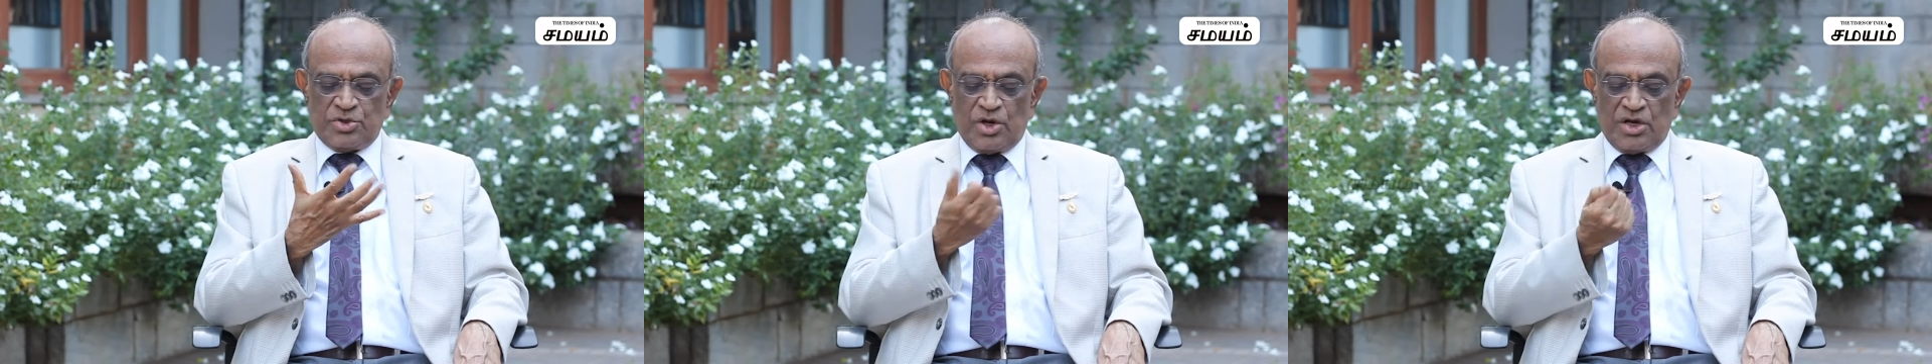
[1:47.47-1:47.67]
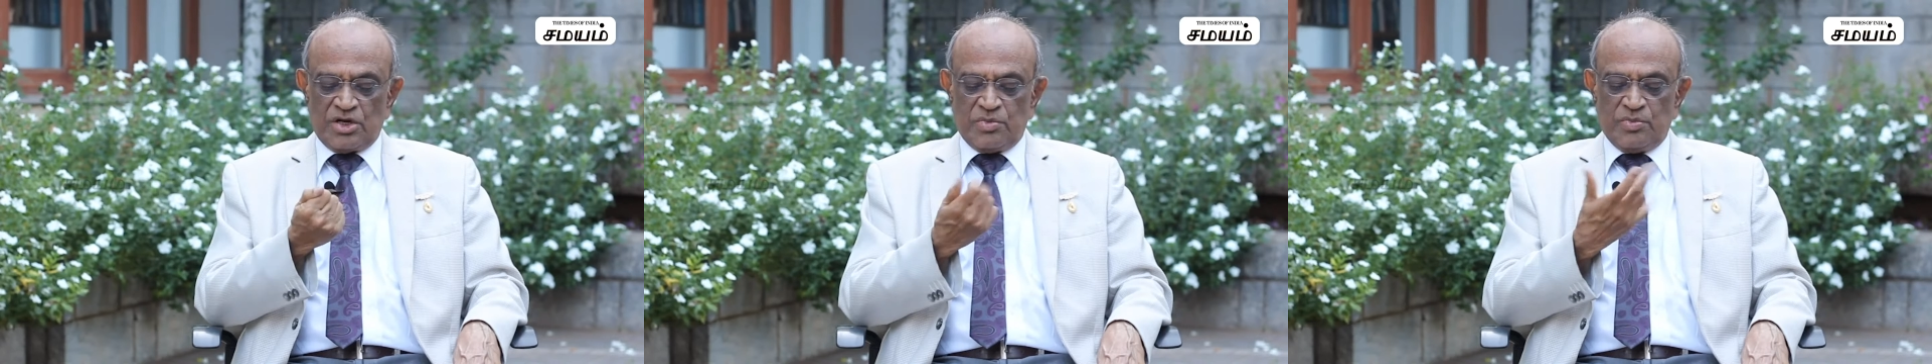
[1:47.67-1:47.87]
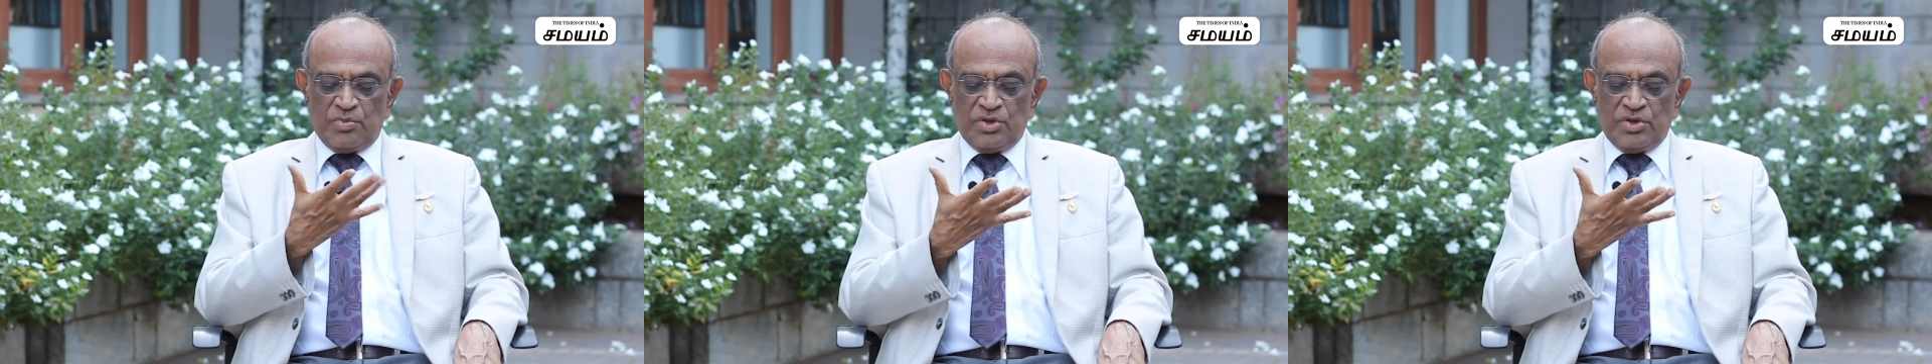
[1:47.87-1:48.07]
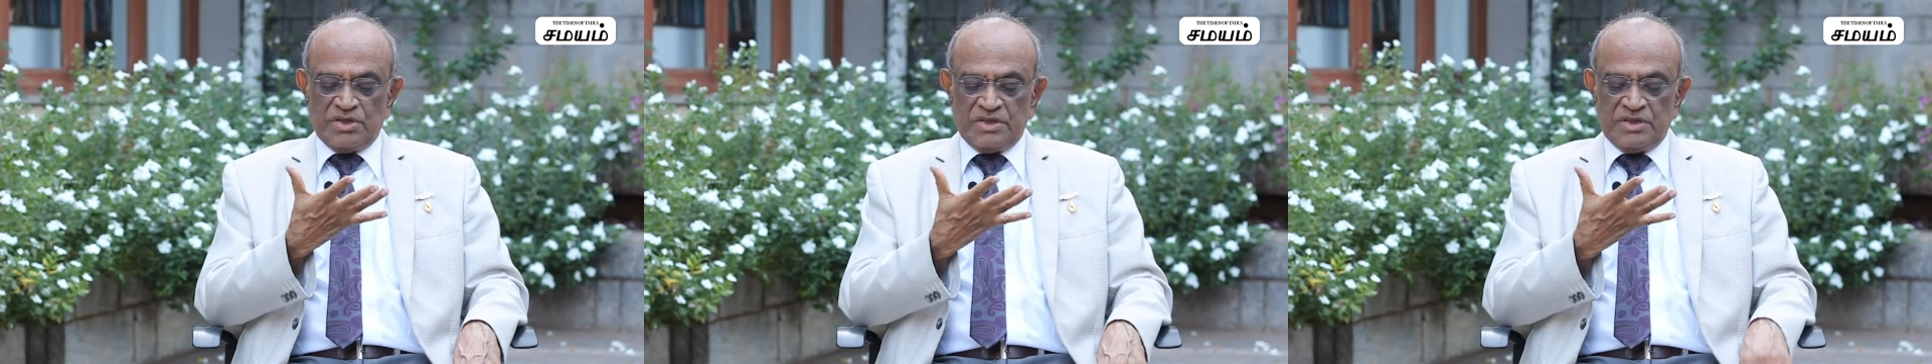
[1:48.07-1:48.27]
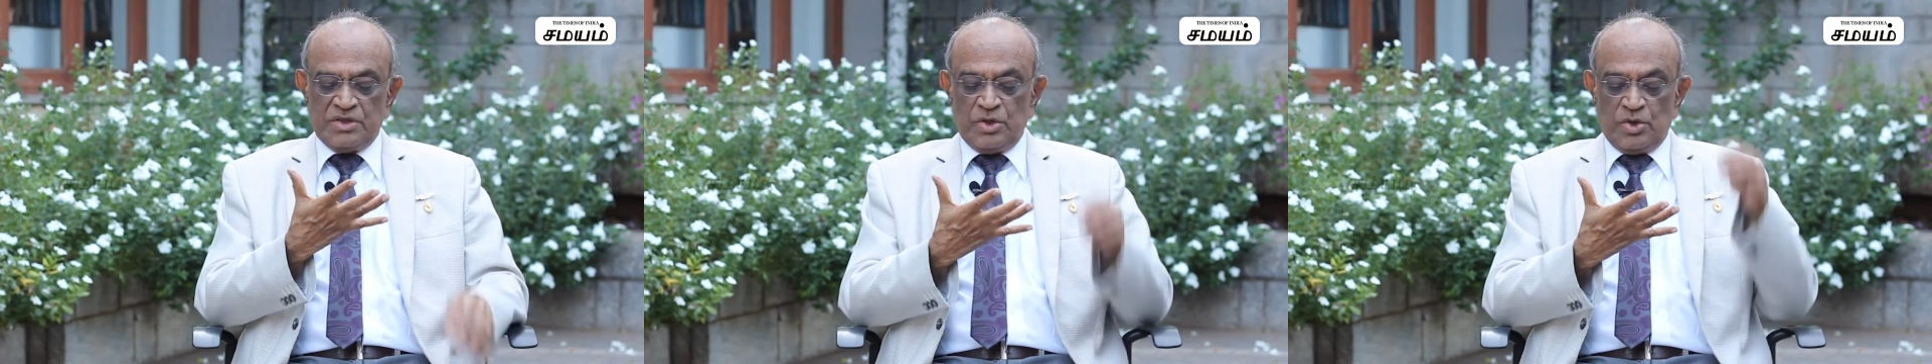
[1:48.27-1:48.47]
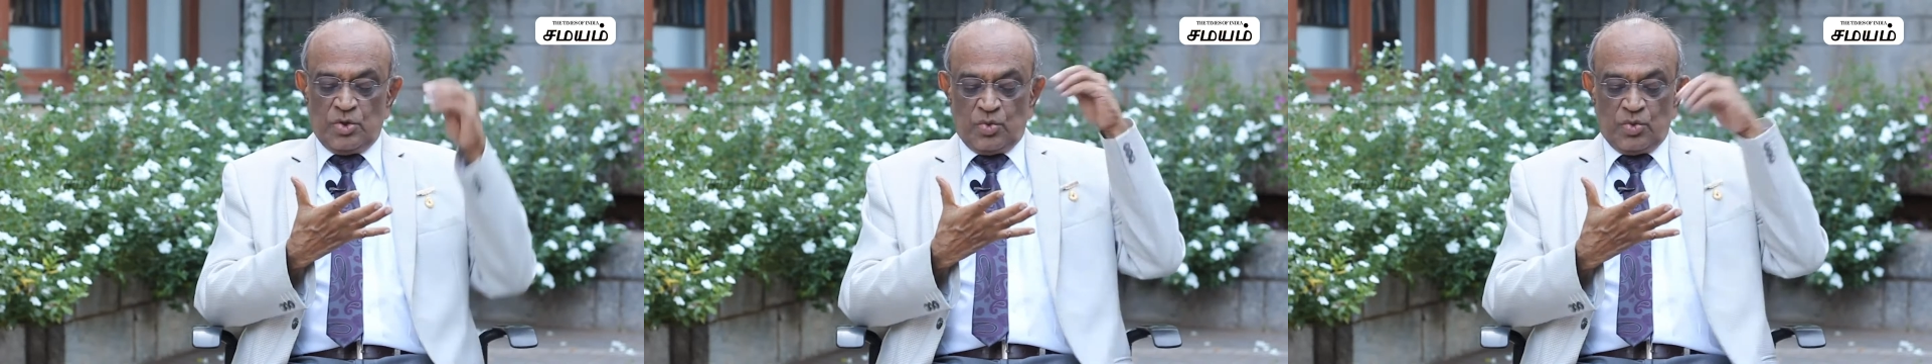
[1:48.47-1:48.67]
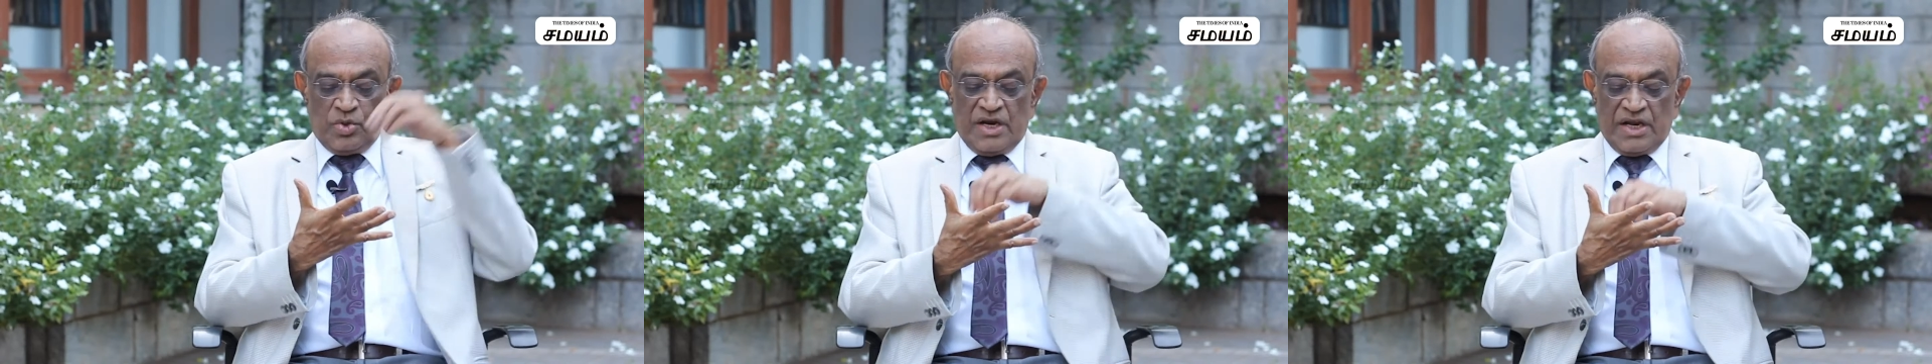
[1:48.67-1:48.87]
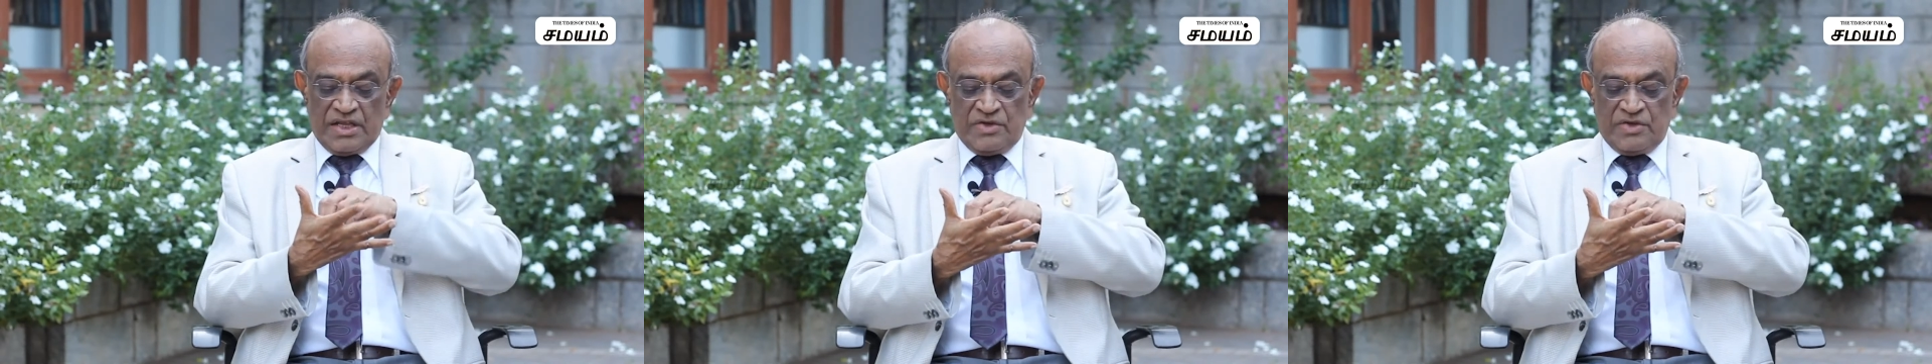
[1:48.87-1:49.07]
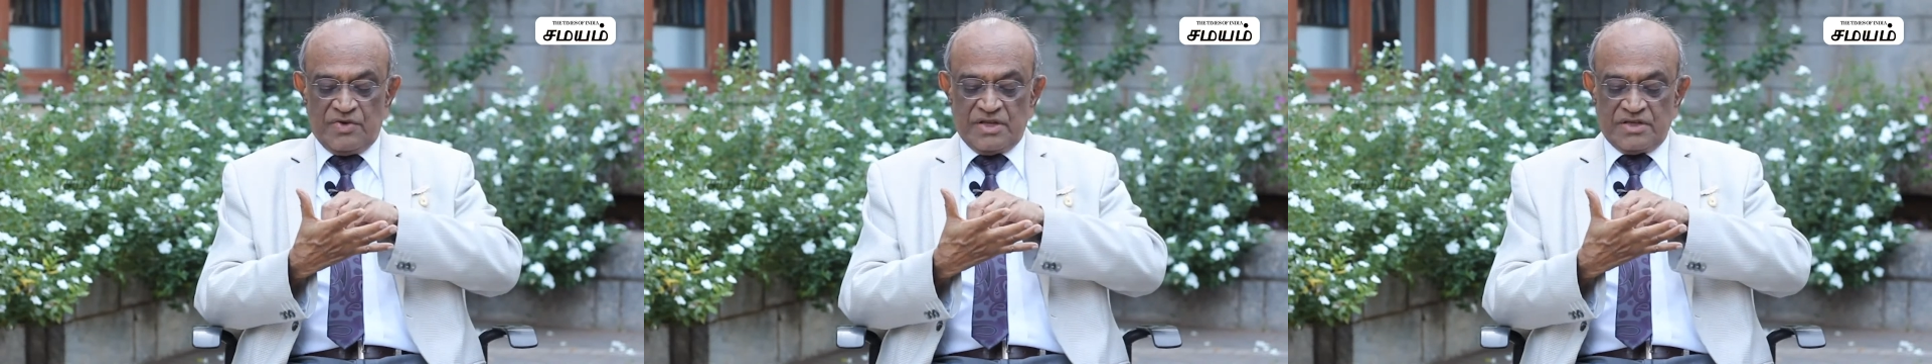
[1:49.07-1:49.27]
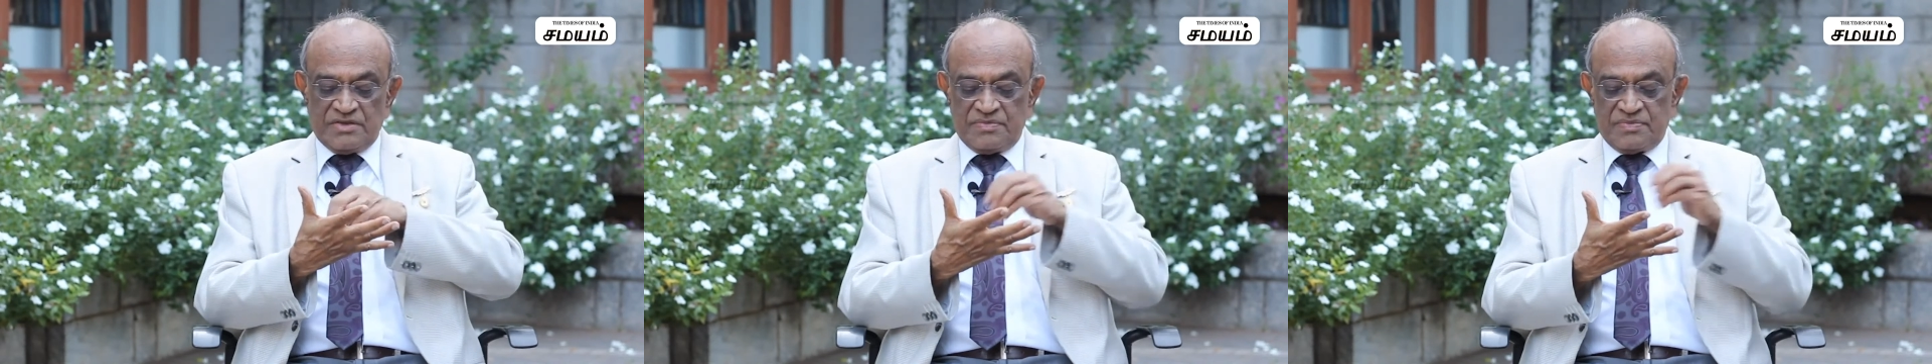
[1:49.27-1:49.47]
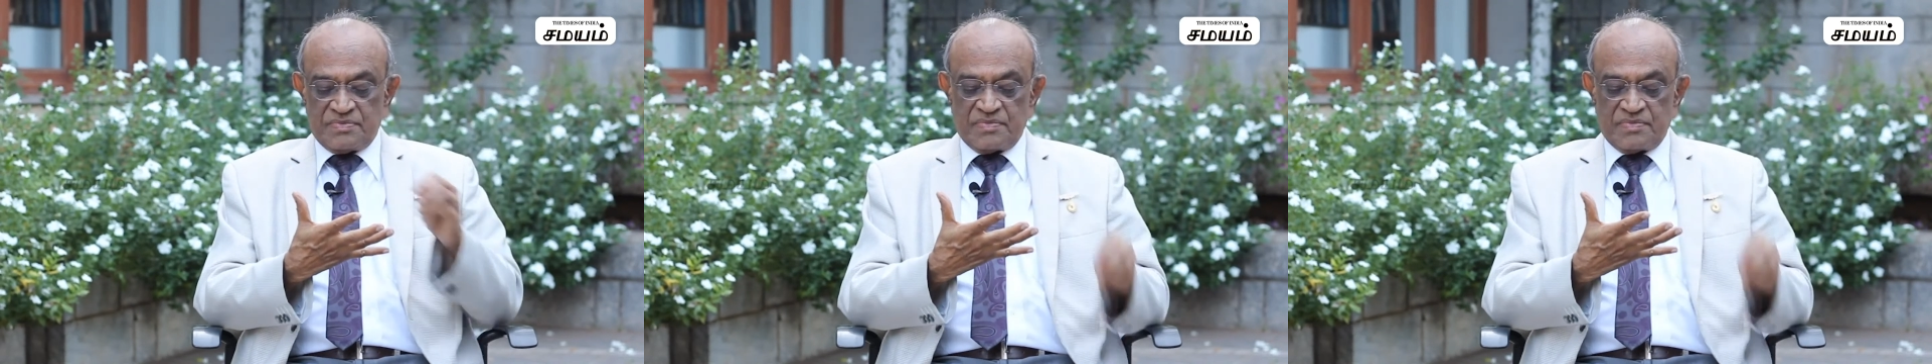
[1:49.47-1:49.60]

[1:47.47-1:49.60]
திறக்கும்போது உள்ளே ரத்தம் வருது